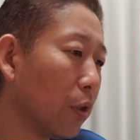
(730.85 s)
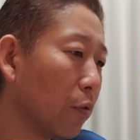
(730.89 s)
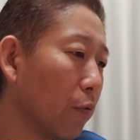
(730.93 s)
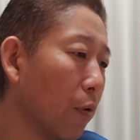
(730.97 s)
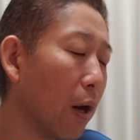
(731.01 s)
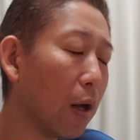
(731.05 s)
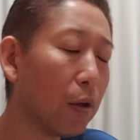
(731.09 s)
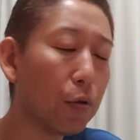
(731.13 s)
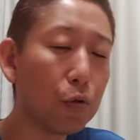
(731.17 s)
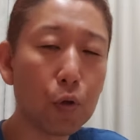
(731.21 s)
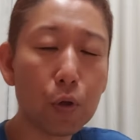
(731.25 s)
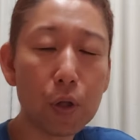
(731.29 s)

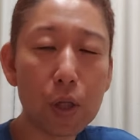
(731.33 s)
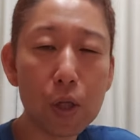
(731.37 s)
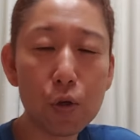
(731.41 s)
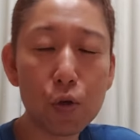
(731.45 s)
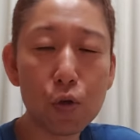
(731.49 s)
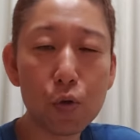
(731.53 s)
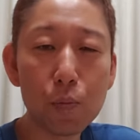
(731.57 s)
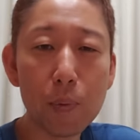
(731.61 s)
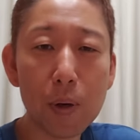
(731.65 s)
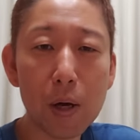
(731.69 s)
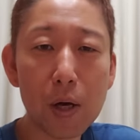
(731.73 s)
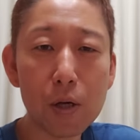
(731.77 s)

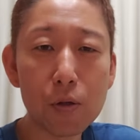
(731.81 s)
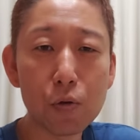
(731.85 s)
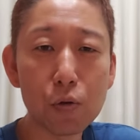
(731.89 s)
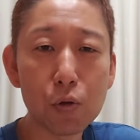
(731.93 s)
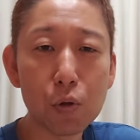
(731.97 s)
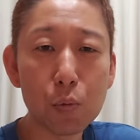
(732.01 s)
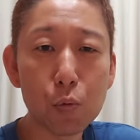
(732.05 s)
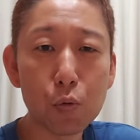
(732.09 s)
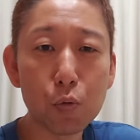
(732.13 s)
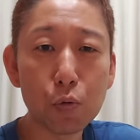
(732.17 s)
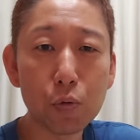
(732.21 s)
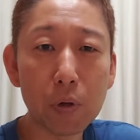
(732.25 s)
ファーストテイクバージョン
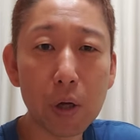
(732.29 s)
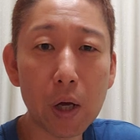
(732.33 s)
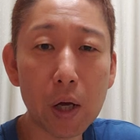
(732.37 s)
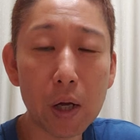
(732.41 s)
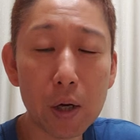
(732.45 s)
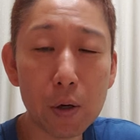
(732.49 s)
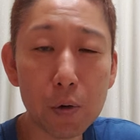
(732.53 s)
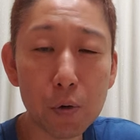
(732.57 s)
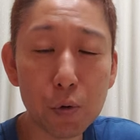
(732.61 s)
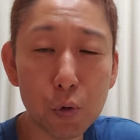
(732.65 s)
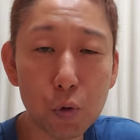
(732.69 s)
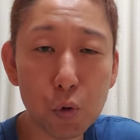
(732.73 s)
でも歌わ
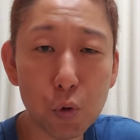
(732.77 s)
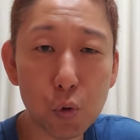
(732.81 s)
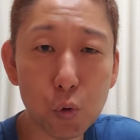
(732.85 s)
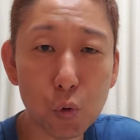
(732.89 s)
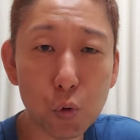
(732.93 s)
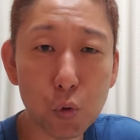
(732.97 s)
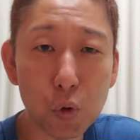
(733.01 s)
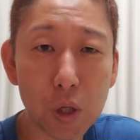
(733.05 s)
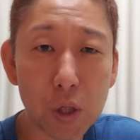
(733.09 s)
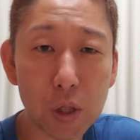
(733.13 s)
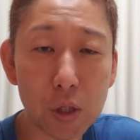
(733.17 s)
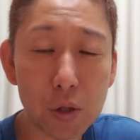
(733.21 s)
れるという
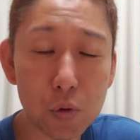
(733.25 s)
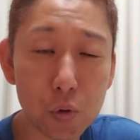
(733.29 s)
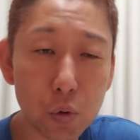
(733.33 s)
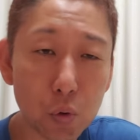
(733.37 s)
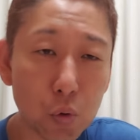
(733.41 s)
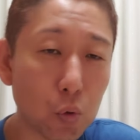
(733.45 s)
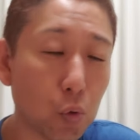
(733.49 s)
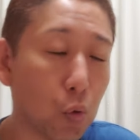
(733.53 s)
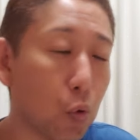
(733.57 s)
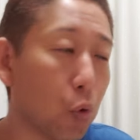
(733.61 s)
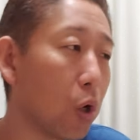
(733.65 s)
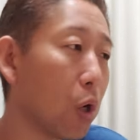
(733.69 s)
ことなんで、ちょっ
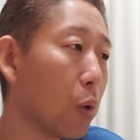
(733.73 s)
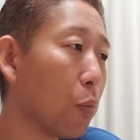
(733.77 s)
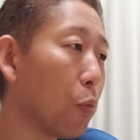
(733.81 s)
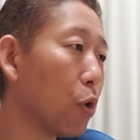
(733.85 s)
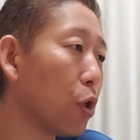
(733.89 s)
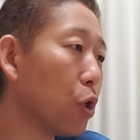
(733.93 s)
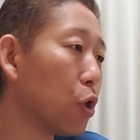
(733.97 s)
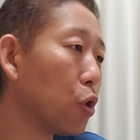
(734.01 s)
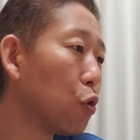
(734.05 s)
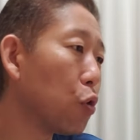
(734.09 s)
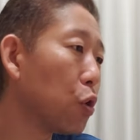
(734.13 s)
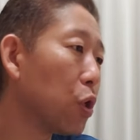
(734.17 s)
とこれも
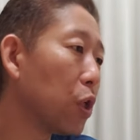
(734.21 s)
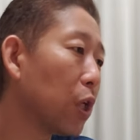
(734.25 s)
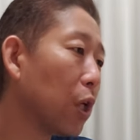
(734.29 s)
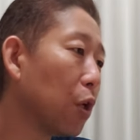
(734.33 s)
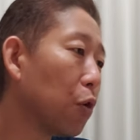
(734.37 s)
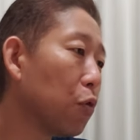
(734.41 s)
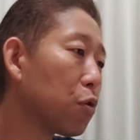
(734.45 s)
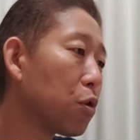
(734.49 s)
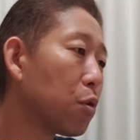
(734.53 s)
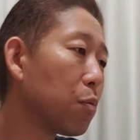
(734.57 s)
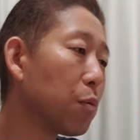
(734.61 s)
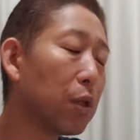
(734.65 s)
非常に
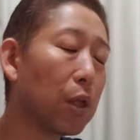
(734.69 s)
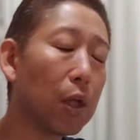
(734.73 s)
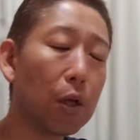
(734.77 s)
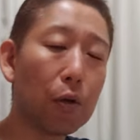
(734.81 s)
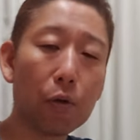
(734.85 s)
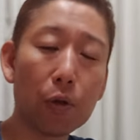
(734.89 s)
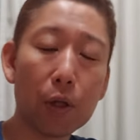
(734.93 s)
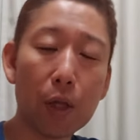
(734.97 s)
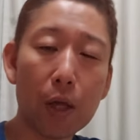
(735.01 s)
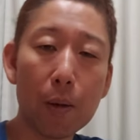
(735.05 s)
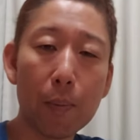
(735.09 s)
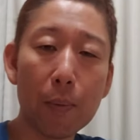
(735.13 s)
楽しみな
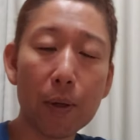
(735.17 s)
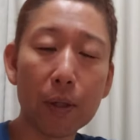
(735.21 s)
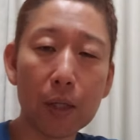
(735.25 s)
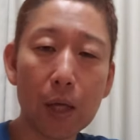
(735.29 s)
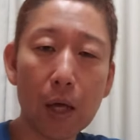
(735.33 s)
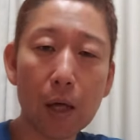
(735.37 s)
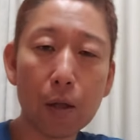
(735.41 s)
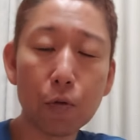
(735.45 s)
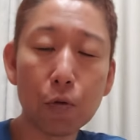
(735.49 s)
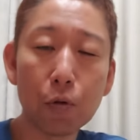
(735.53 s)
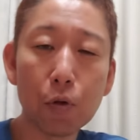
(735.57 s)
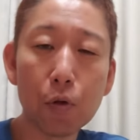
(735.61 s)
ので、ま
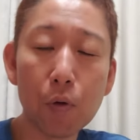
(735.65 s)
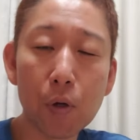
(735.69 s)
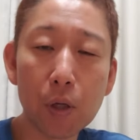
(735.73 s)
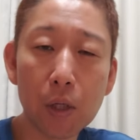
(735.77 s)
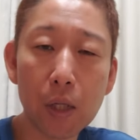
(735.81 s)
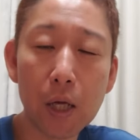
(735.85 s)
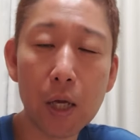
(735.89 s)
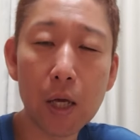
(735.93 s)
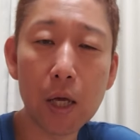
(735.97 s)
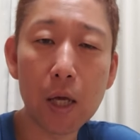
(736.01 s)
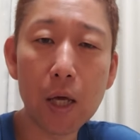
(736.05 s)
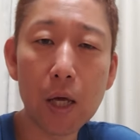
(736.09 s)
たそれは
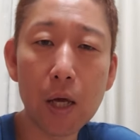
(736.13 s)
ね、